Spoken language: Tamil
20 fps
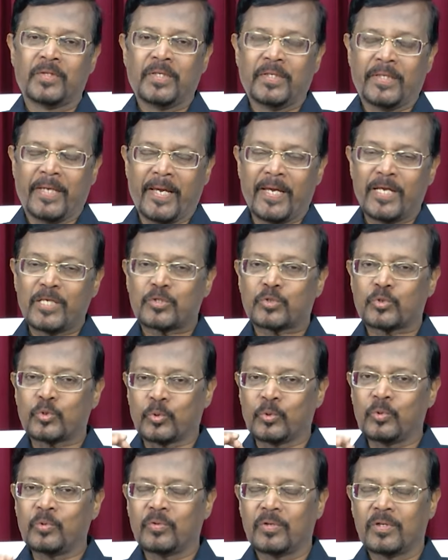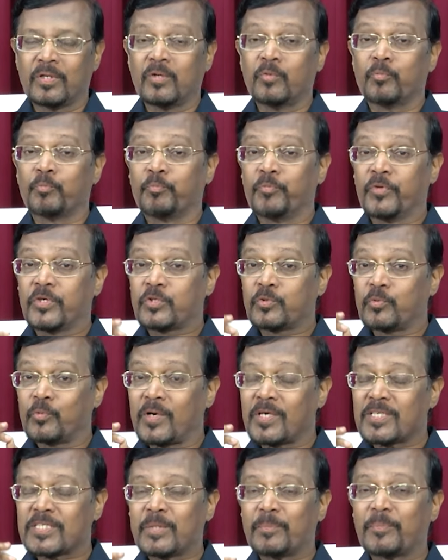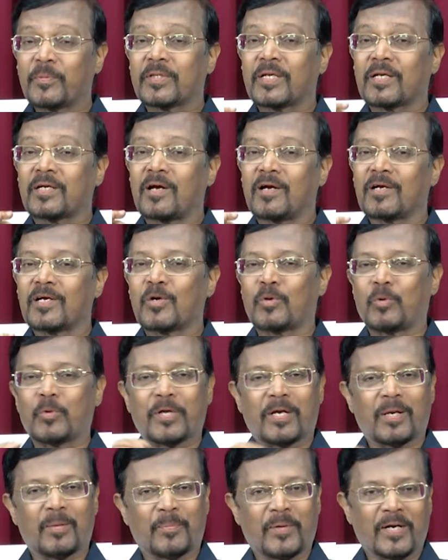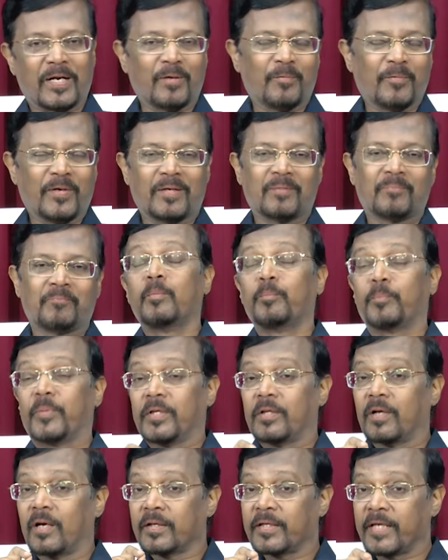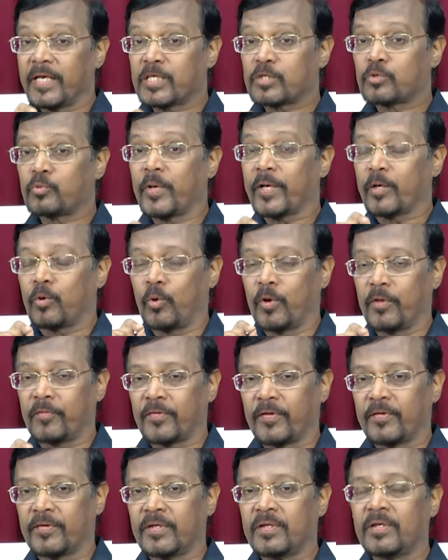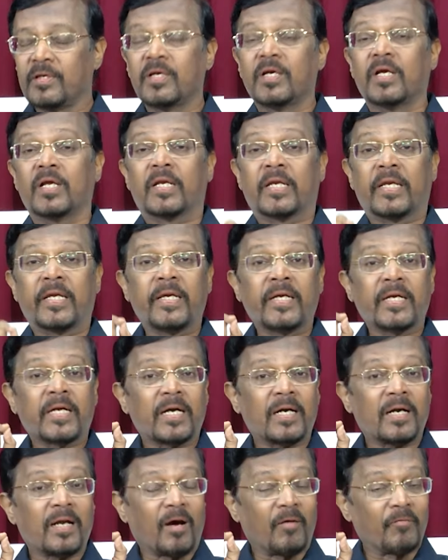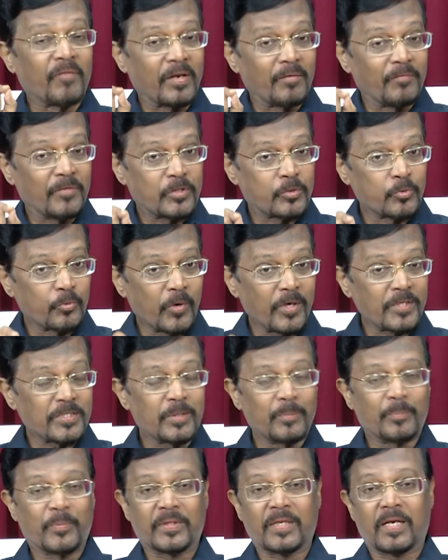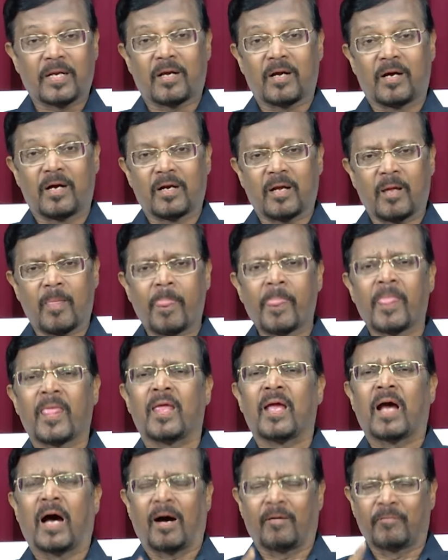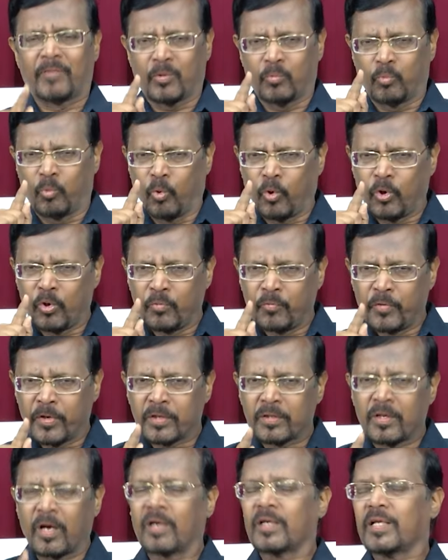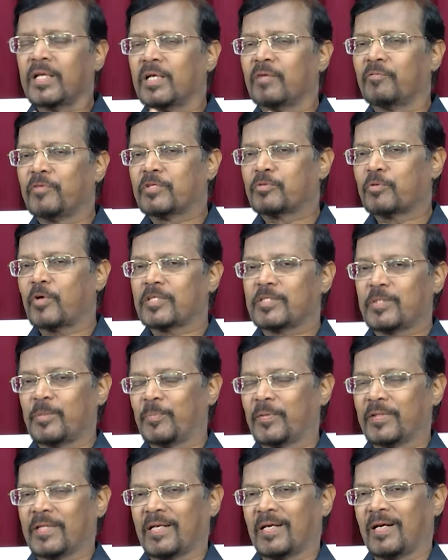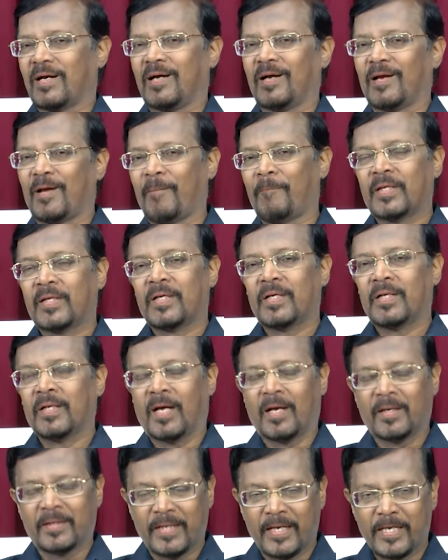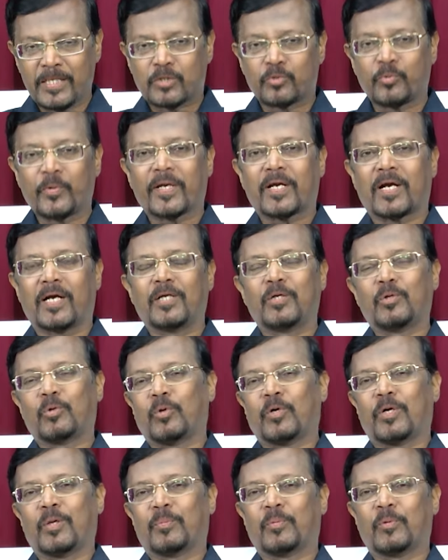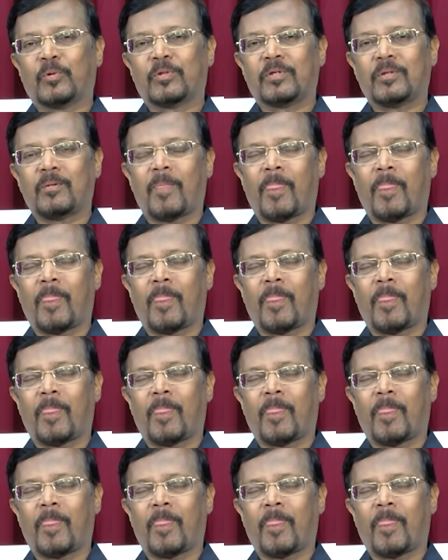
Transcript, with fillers: இயேசு விசுவாசிப்பதற்காக கொடுக்கப்பட்டவர் பிதா இயேசுவை கொடுத்தது நீங்கள் அவரை விசுவாசிப்பதற்காக அவர் ஒருவர்தான் என்று விசுவாசிப்பதற்காக நான் இயேசுவை கண்டுகொண்ட போது